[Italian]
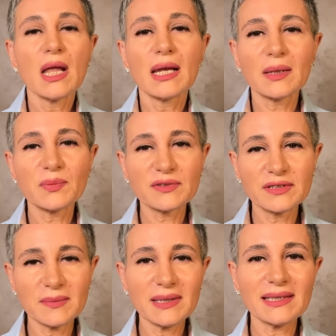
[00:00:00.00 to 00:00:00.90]
la
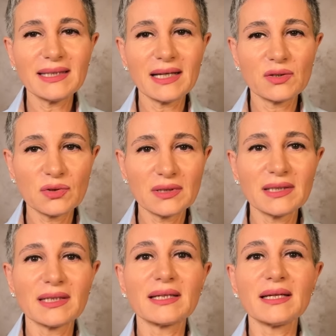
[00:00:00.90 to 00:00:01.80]
possibilità di
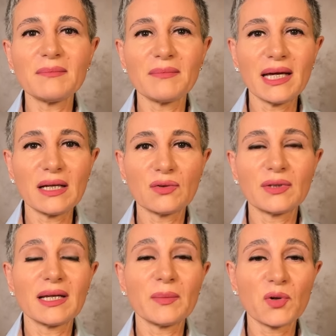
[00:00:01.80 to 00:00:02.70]
ottenere il meglio
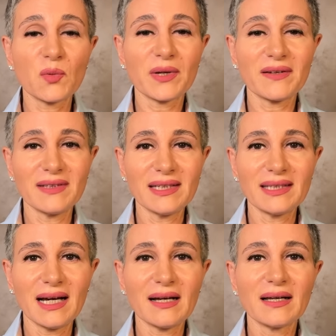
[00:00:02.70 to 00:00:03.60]
dalla propria
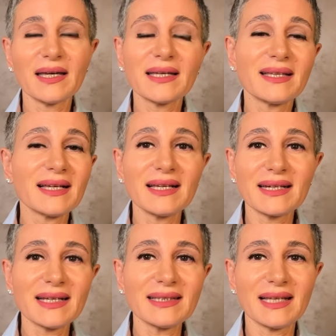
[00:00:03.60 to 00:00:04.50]
vita e dalla
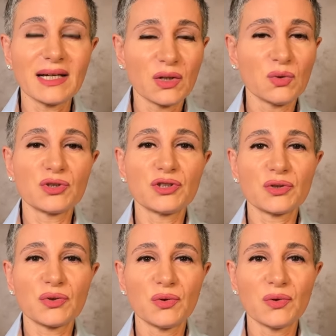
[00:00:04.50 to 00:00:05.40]
realtà che lo
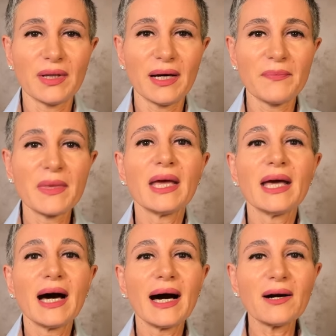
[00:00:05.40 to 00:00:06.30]
circonda,
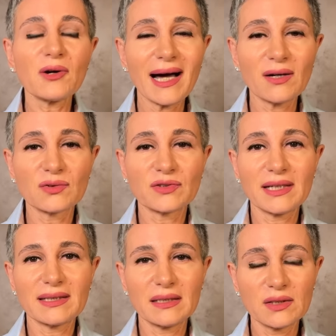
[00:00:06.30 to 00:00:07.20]
a causa
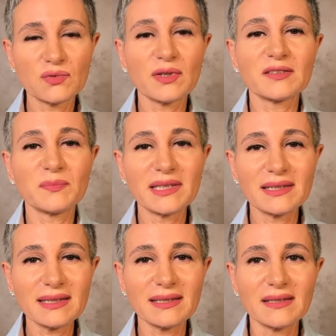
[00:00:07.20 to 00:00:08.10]
delle sue
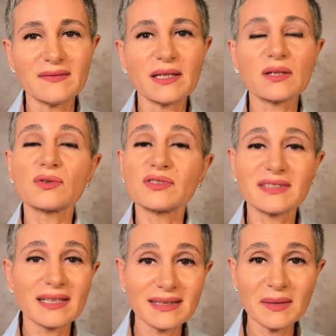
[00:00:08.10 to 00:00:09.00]
aspettative
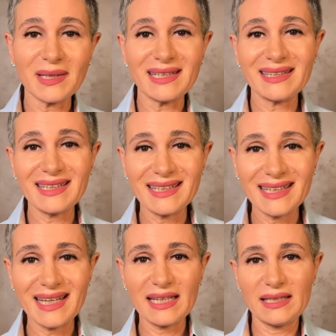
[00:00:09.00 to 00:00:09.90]
costantemente
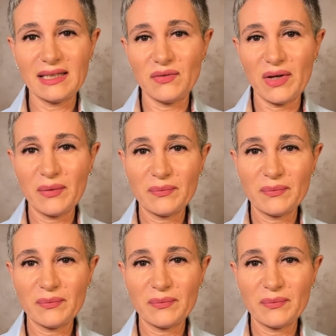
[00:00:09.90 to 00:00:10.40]
negative.